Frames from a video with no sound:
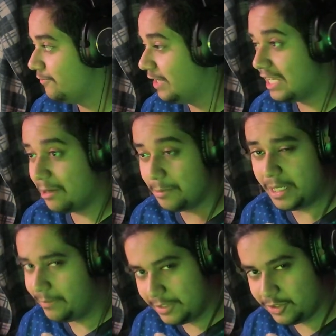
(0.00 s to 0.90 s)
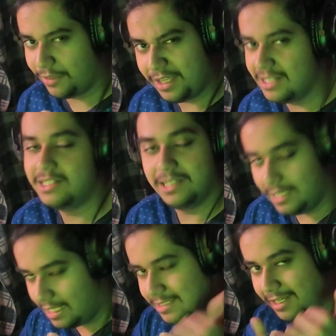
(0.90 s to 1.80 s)
فقبل ما يبدا الشوط الثاني
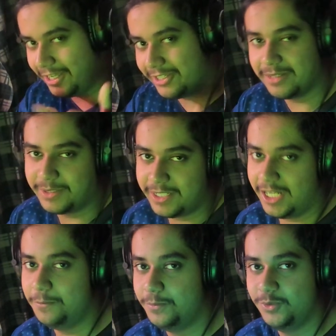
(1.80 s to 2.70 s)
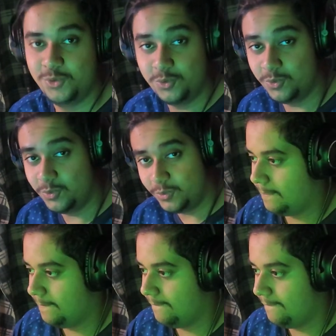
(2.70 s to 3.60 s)
لا تنسى لايك سبسكرايب و
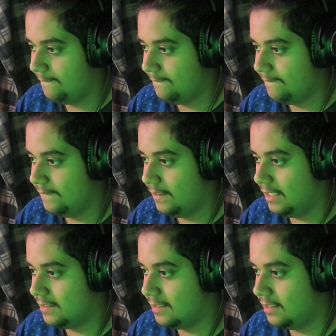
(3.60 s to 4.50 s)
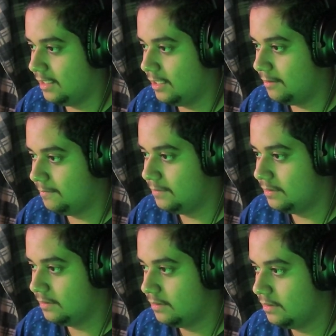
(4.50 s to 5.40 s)
يا سلام
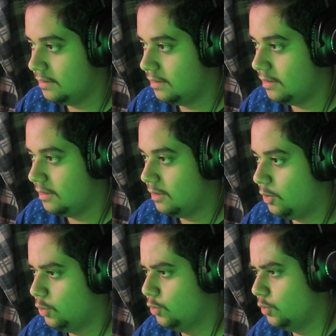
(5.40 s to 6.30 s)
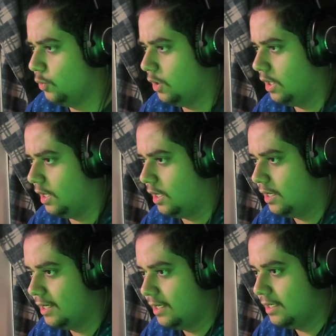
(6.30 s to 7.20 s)

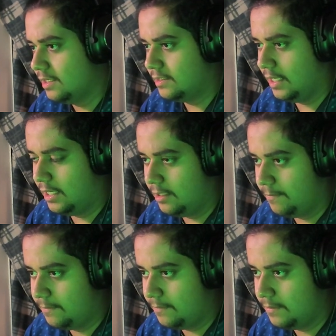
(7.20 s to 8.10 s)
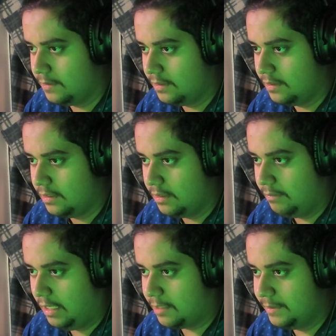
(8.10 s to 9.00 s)
حلوه سالم
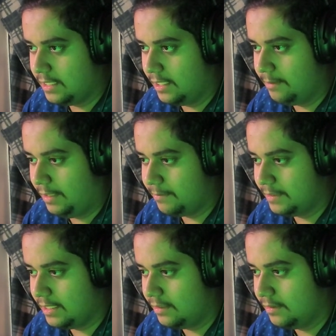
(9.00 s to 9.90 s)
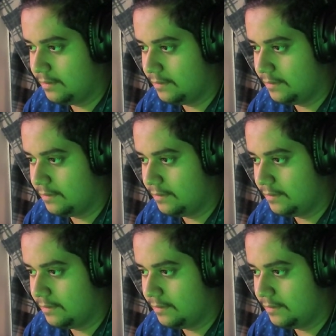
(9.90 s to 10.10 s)
معك ميشيل معك ميشيل